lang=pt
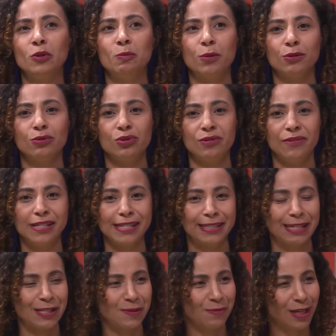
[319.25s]
do ponto de vista
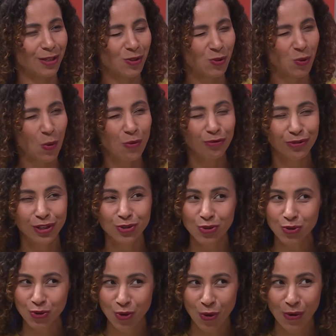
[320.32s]
das minhas
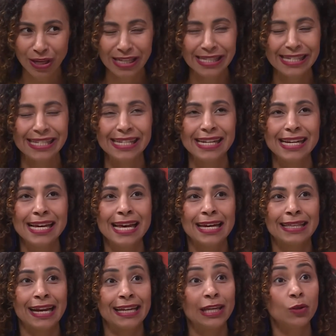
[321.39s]
convicções,
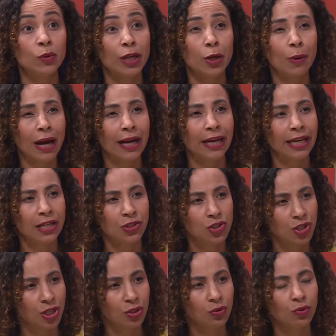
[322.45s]
daquilo que eu
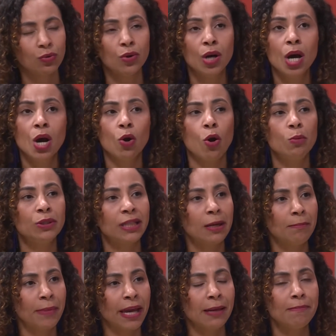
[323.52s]
acredito, como
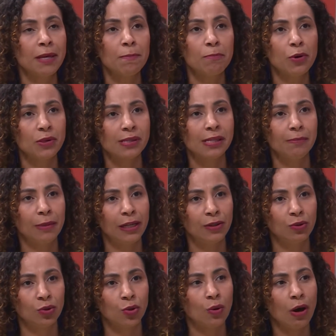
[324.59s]
também me
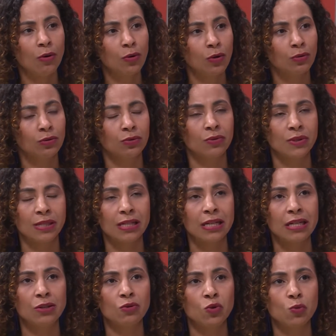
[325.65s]
possibilitou ao longo dos
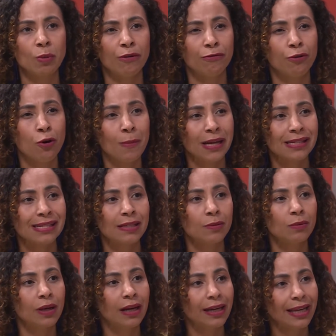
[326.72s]
anos uma
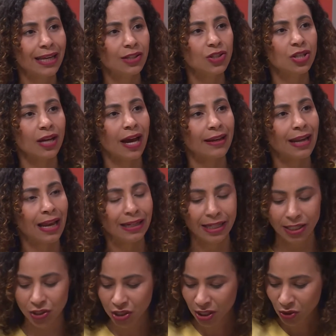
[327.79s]
formação crítica
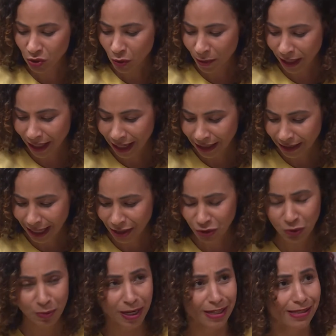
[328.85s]
analítica sobre a
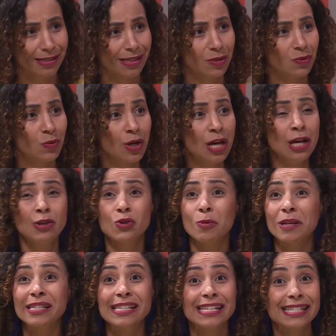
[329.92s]
realidade do Brasil,
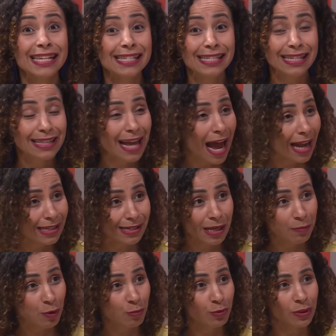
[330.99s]
sobre as necessidades
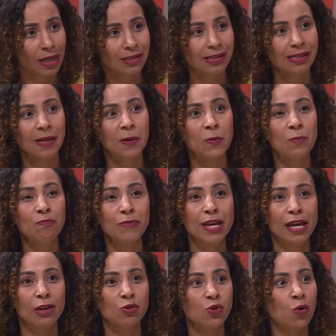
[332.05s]
da população.
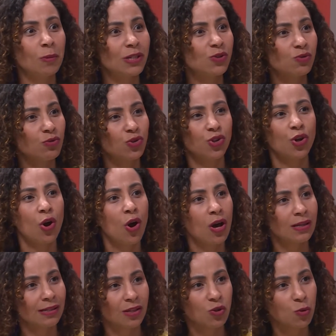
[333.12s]
Eu sou uma
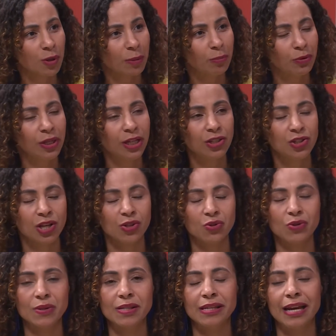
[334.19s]
estudiosa sobre a política
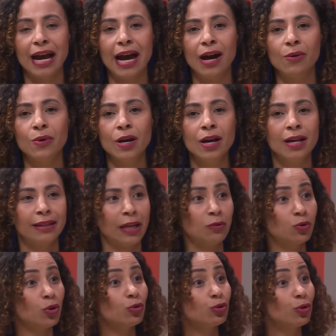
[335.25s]
social, tenho
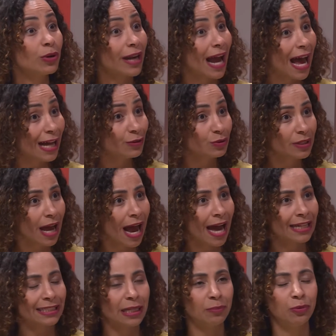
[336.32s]
doutorado na
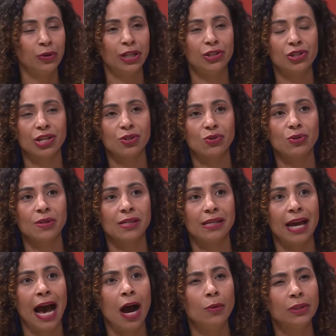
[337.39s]
área da política
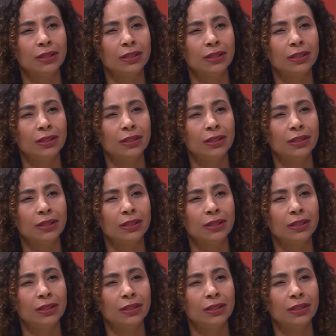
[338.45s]
social,